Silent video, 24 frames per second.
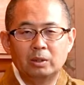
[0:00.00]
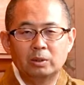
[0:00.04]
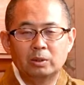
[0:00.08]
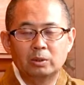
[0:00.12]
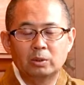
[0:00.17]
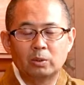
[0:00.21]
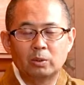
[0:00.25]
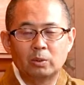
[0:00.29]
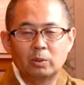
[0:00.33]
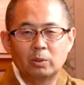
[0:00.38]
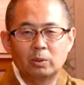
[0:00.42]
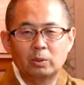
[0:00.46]

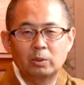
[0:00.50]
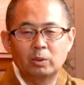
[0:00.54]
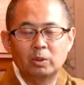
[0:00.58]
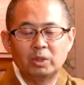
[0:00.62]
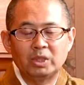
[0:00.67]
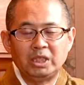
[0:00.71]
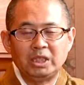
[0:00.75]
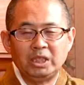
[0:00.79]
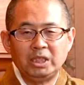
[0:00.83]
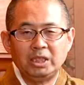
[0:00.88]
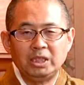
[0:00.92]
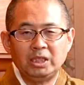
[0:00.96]
そのことを
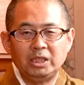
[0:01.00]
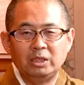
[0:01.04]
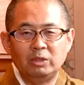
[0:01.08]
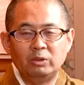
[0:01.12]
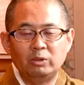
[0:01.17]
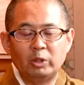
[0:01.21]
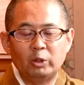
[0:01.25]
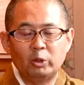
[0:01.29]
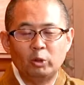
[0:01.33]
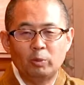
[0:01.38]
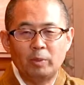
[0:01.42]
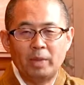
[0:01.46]
真摯に
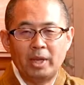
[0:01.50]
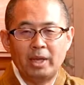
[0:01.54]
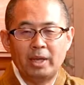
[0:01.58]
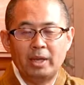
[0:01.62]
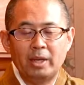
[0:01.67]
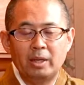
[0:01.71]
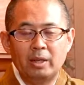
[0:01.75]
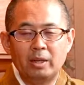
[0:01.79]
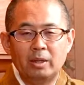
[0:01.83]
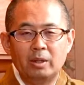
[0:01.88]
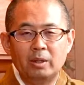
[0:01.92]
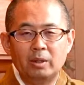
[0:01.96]
受け止め
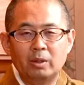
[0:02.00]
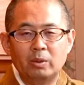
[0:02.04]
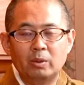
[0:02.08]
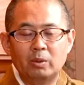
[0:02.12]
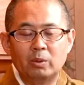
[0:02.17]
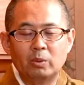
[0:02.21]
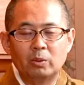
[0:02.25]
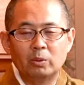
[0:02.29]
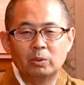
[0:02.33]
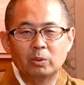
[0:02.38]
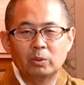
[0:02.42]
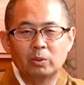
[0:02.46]

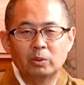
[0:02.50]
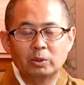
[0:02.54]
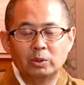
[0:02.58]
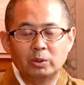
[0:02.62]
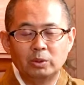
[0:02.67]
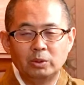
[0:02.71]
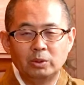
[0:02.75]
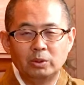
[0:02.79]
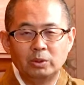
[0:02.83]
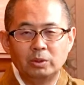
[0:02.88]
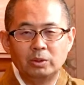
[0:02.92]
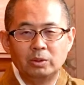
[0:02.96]
行動
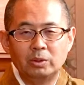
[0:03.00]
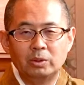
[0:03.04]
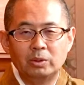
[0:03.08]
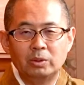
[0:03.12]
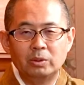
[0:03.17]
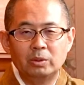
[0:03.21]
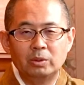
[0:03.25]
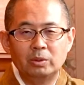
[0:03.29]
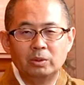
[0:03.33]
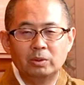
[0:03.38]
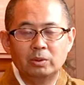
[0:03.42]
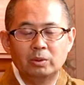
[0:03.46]
する
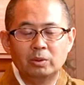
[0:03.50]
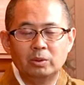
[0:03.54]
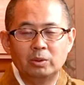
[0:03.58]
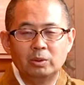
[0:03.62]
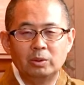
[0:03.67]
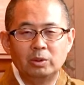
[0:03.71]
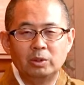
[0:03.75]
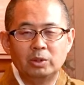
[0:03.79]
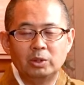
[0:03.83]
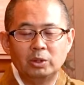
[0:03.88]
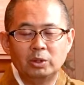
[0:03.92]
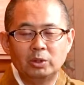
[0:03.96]
と
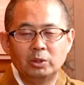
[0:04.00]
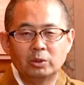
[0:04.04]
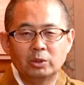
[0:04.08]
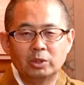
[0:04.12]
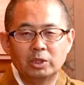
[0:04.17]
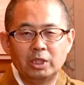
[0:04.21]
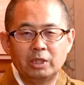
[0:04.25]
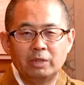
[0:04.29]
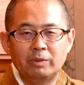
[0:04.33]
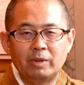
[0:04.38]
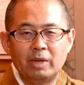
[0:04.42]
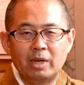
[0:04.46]
いう必要
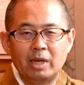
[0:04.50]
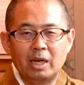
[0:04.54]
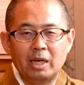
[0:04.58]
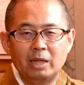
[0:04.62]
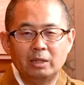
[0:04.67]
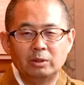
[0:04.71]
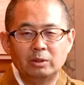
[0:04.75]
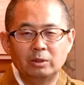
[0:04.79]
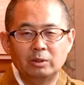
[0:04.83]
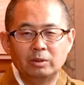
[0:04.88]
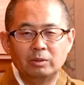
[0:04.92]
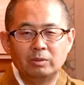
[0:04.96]
性は
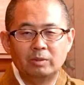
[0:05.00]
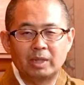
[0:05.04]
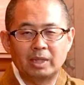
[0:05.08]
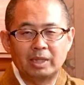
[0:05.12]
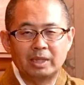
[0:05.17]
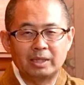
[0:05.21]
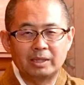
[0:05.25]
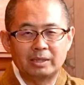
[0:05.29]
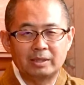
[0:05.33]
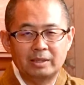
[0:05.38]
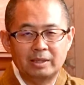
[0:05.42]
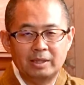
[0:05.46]
あるわ
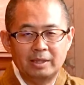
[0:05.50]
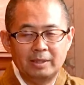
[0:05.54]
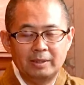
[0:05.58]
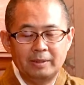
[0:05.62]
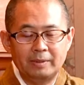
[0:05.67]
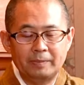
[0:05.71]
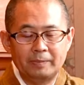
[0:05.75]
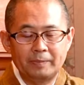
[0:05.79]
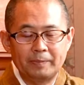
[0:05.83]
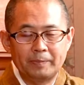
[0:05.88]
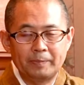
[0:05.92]
けですね。